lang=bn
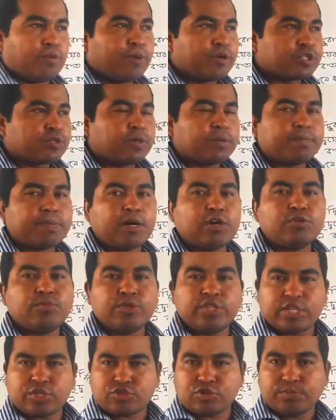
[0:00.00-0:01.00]
সমান সমান বাহুর
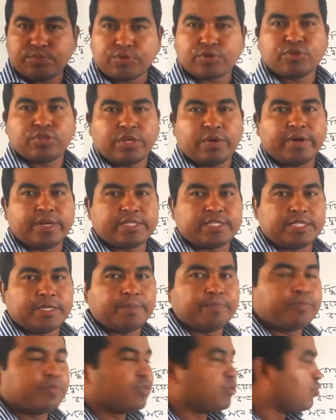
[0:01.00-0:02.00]
মধ্যে সম্পর্ক দেওয়া আছে
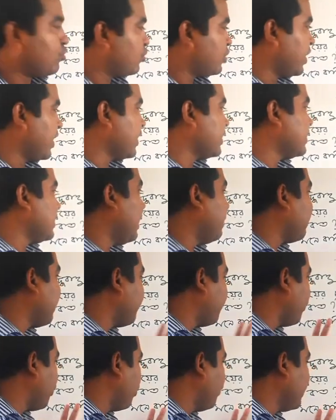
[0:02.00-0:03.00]
তো সেক্ষেত্রে
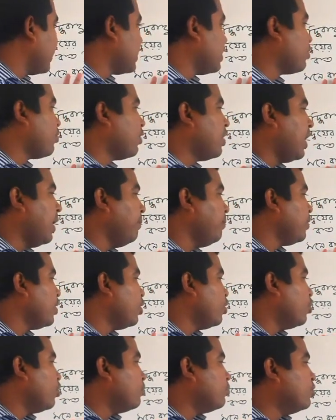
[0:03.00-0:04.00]
আমরা প্রথমে কি করলাম
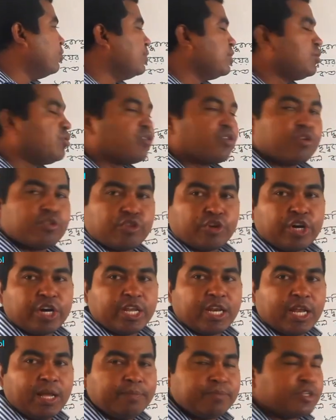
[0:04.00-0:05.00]
ভূমির দৈর্ঘ্য ধরে
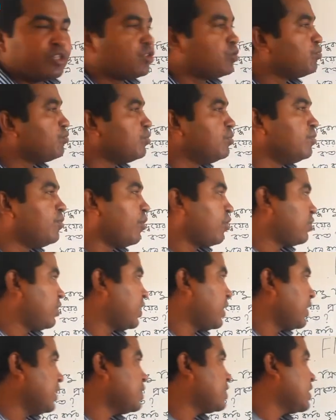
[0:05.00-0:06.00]
নিলাম যেহেতু ভূমি বড়
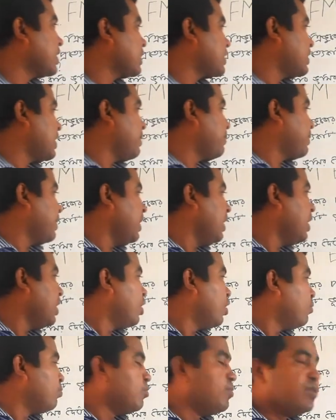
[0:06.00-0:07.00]
থাকে সেক্ষেত্রে আমরা
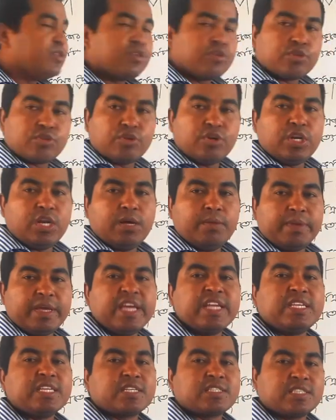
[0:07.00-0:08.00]
ভূমির দৈর্ঘ্য ধরে নিলাম
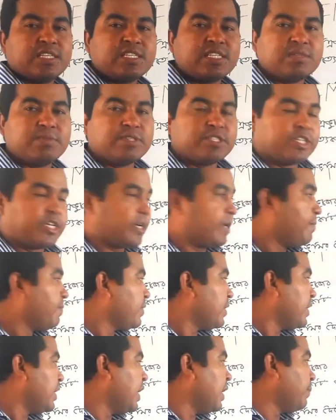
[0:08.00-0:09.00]
এইট এক্স সেন্টিমিটার
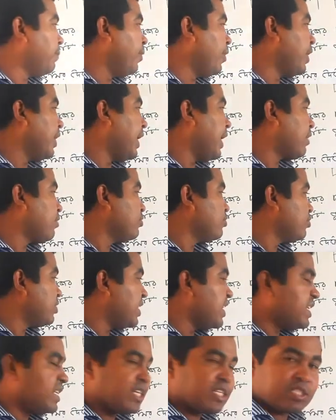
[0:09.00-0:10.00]
এরপরে এখন
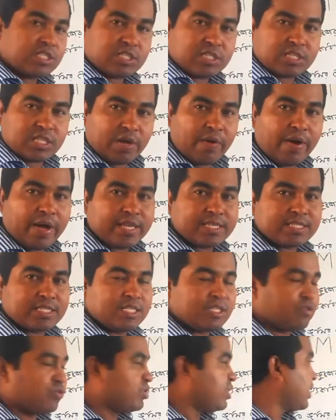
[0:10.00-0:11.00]
যদি এই ট্যাক্স দেওয়া
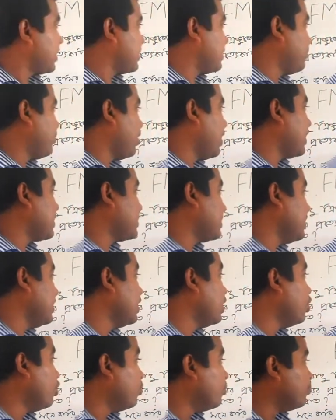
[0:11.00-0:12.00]
আছে তো সেক্ষেত্রে বলা আছে
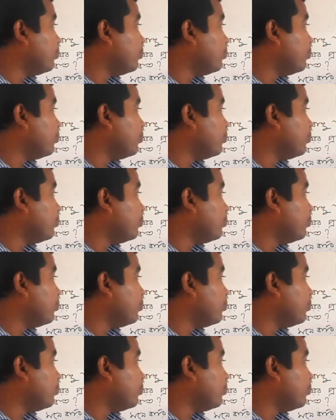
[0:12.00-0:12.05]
